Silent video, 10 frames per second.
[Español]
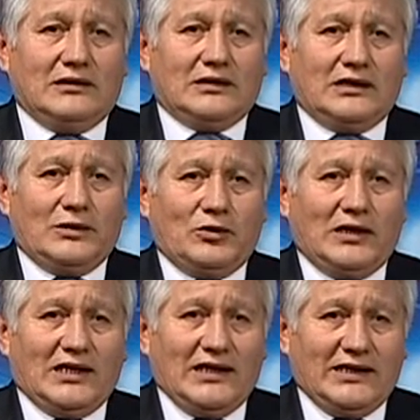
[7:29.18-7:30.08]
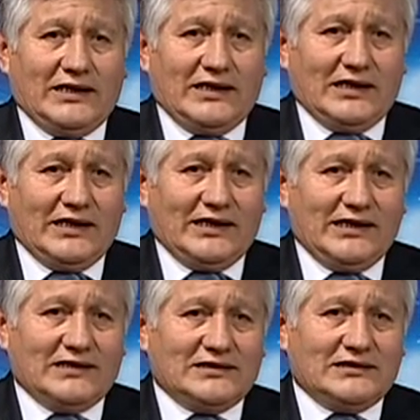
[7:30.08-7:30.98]
Tenemos la ley que declara
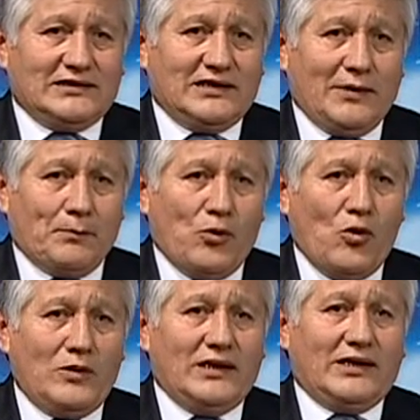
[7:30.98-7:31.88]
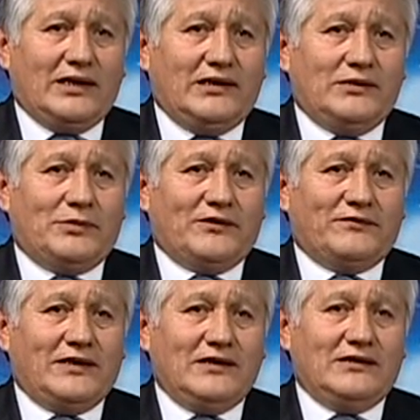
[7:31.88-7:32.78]
de necesidad pública y
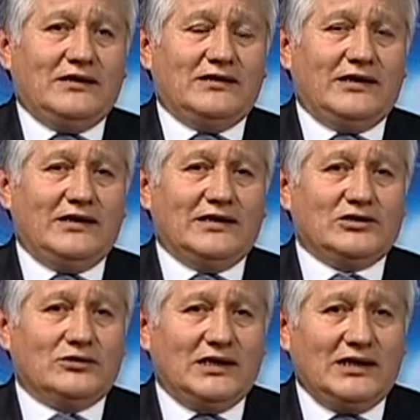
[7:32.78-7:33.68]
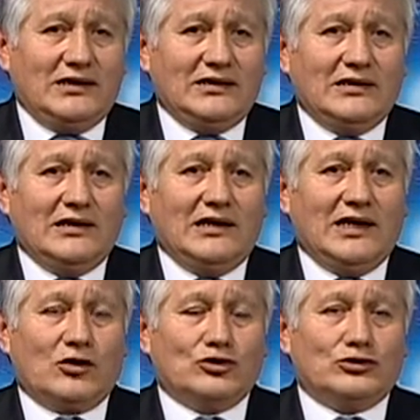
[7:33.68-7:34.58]
preferente interés nacional
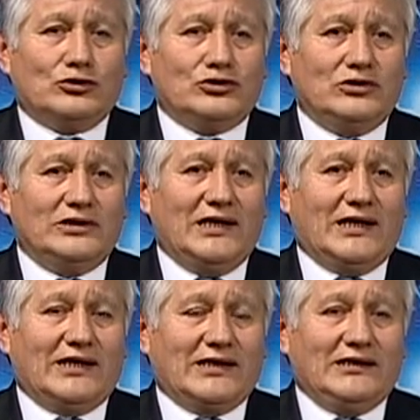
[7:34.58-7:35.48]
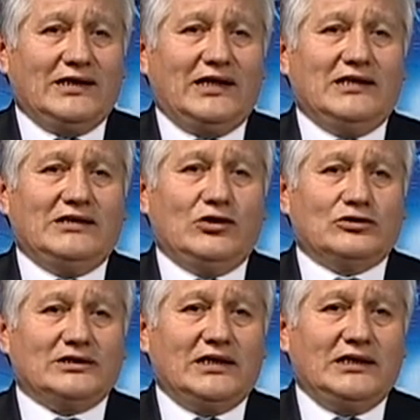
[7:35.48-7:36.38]
la construcción de la carretera
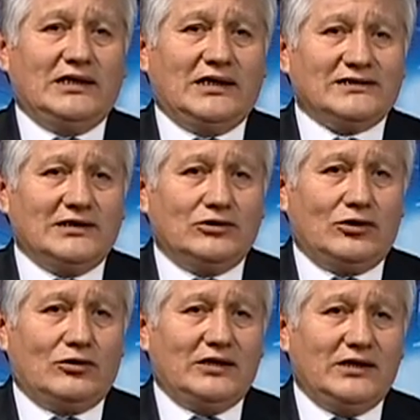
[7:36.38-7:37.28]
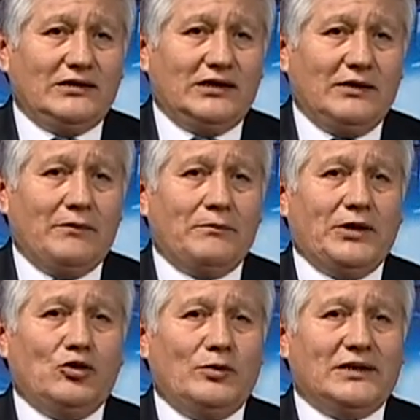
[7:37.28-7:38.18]
interoceánica Centro-Oriente,
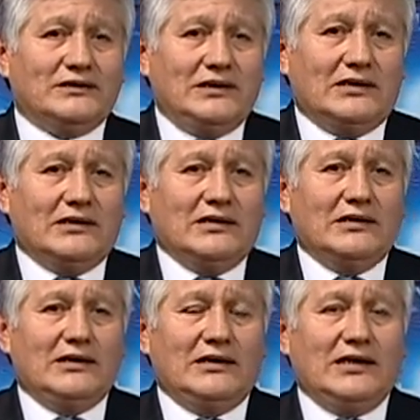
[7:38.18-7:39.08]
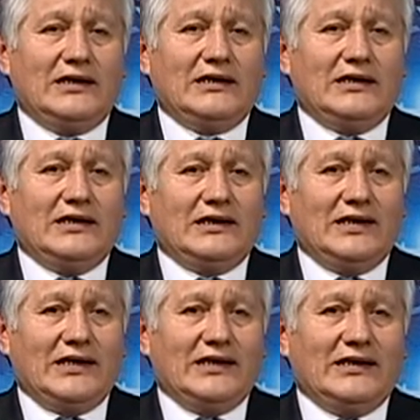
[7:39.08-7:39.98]
Perú-Brasil, ley que
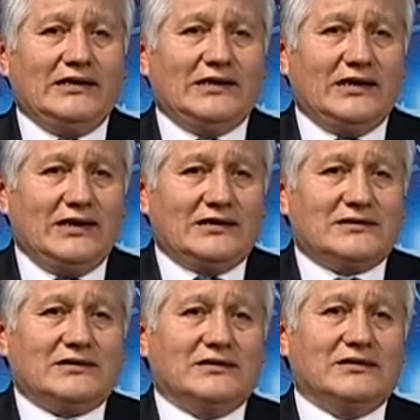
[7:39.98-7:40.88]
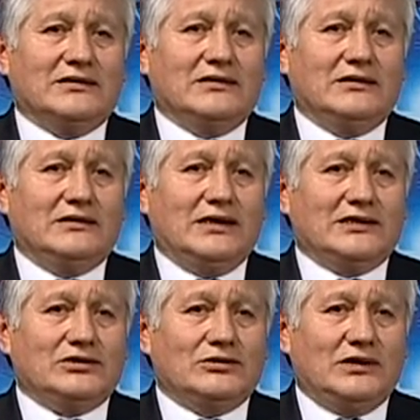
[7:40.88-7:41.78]
declara de interés
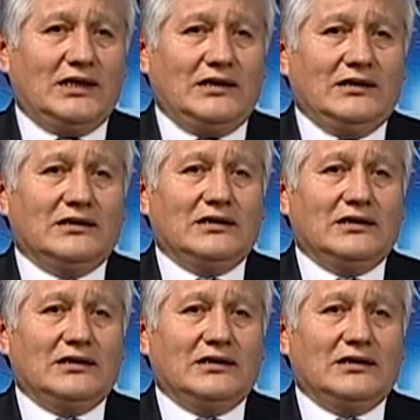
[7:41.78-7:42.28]
nacional